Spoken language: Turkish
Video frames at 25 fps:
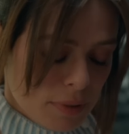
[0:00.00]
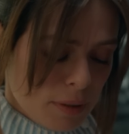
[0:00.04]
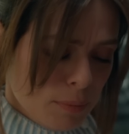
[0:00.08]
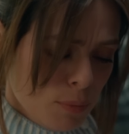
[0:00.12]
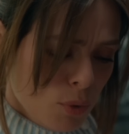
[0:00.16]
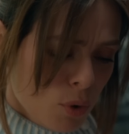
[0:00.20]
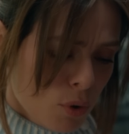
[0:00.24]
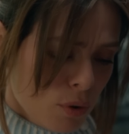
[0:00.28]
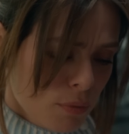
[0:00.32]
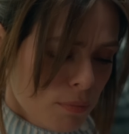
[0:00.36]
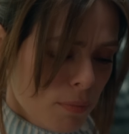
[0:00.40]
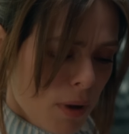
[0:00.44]

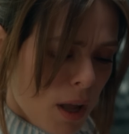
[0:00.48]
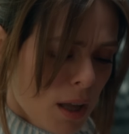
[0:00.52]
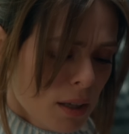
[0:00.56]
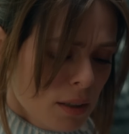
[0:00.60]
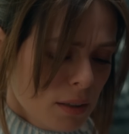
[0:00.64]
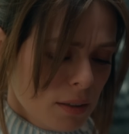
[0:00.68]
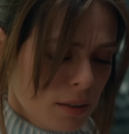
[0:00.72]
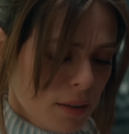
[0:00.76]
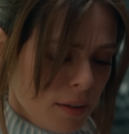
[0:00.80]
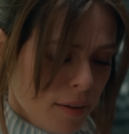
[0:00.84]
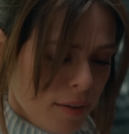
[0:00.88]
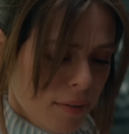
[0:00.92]
Bilmiyorum
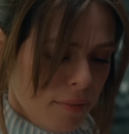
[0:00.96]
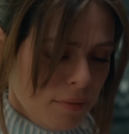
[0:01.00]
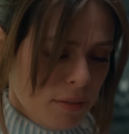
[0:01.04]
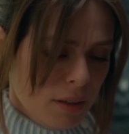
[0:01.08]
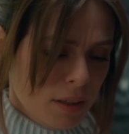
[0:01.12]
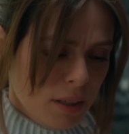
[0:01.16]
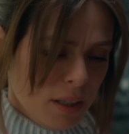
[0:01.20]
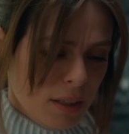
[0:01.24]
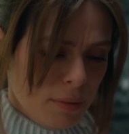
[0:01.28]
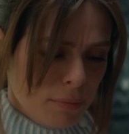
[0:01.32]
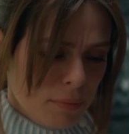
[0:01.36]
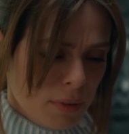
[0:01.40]
belki de
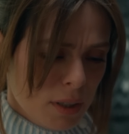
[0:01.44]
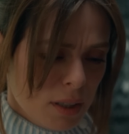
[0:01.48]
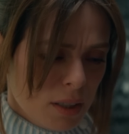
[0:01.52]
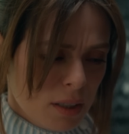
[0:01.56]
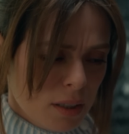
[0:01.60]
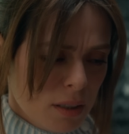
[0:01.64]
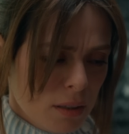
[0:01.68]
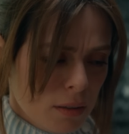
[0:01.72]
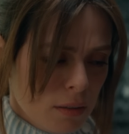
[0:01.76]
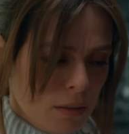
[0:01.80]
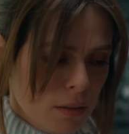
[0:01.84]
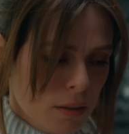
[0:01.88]

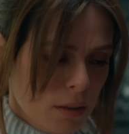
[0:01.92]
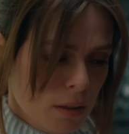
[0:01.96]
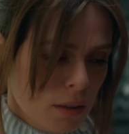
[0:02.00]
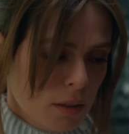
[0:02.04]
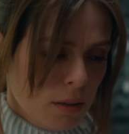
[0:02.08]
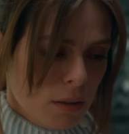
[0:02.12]
evliliğimdeki